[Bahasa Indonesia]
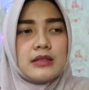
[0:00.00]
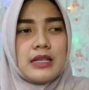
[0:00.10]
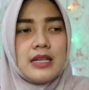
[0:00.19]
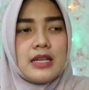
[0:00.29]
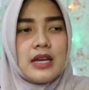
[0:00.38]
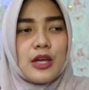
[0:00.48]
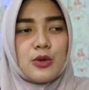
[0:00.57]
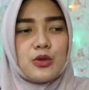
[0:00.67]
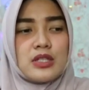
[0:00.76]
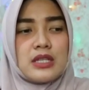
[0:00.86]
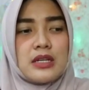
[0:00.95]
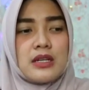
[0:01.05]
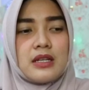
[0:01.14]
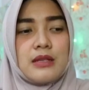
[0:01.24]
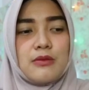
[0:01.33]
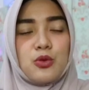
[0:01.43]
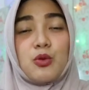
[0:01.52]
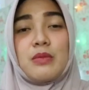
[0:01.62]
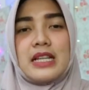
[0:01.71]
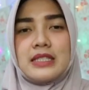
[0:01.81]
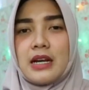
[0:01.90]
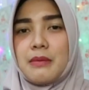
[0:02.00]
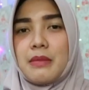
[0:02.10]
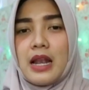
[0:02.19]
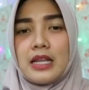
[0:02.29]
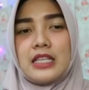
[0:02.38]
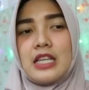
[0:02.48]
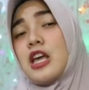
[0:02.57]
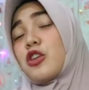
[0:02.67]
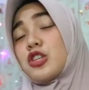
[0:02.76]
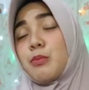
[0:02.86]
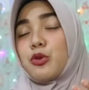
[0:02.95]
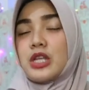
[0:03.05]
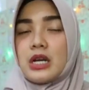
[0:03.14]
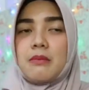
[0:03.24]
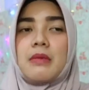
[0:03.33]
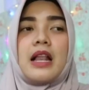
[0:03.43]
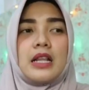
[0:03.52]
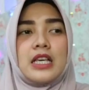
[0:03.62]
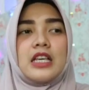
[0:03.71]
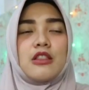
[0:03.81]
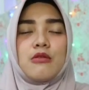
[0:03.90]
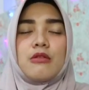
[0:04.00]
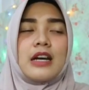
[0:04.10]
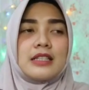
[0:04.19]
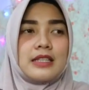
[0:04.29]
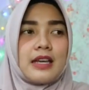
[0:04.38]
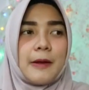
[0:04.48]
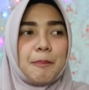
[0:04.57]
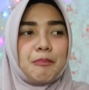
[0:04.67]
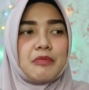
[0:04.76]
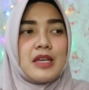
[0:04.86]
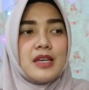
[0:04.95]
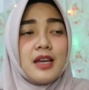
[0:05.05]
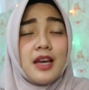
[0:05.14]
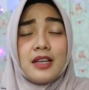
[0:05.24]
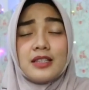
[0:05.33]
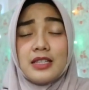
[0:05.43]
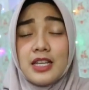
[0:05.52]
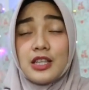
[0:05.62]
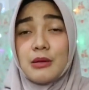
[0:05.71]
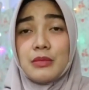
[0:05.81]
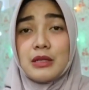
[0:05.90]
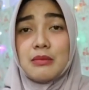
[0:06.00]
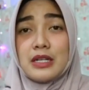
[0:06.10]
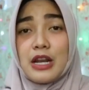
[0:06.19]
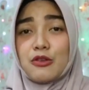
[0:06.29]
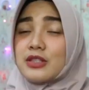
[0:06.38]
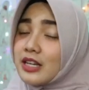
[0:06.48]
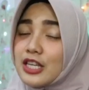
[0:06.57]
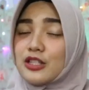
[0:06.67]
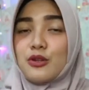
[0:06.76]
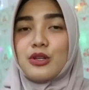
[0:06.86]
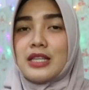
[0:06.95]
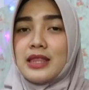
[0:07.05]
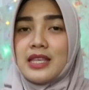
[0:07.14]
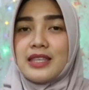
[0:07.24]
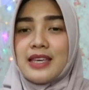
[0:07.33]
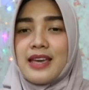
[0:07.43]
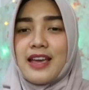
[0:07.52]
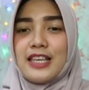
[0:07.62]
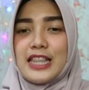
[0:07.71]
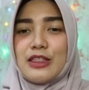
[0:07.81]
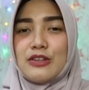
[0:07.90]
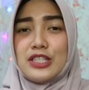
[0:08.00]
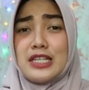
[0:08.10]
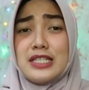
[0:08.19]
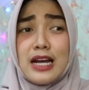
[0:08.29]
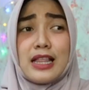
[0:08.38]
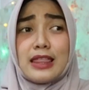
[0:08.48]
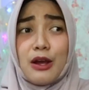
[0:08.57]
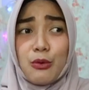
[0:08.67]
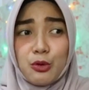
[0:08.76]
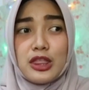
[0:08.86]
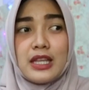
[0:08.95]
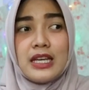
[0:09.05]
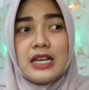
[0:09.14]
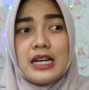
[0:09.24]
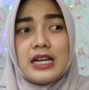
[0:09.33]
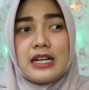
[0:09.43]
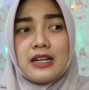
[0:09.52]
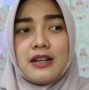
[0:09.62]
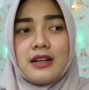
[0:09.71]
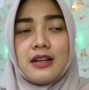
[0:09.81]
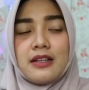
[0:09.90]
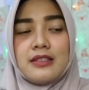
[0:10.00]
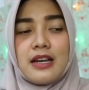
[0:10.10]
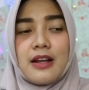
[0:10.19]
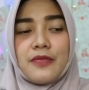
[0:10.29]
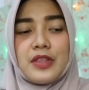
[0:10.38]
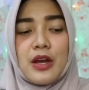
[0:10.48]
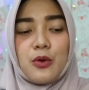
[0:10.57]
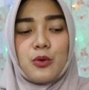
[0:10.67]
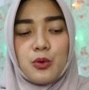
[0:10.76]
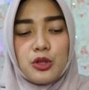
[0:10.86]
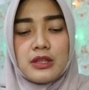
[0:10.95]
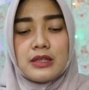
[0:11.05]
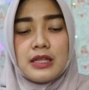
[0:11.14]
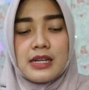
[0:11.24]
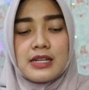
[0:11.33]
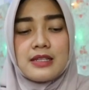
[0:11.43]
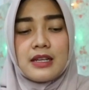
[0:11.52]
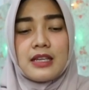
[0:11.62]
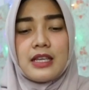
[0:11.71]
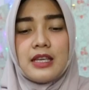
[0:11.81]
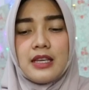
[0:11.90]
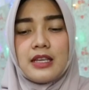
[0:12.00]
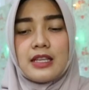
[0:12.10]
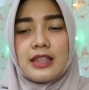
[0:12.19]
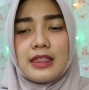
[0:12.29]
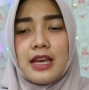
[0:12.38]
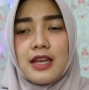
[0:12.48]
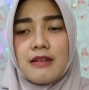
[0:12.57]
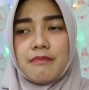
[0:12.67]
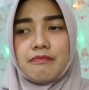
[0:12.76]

jadi harus e, untuk belanja kembali jadi harus diputar kembali gitu uangnya jadi kita bener-bener harus tegas telur intinya gitu jadi jangan takut e, jangan takut rezeki kita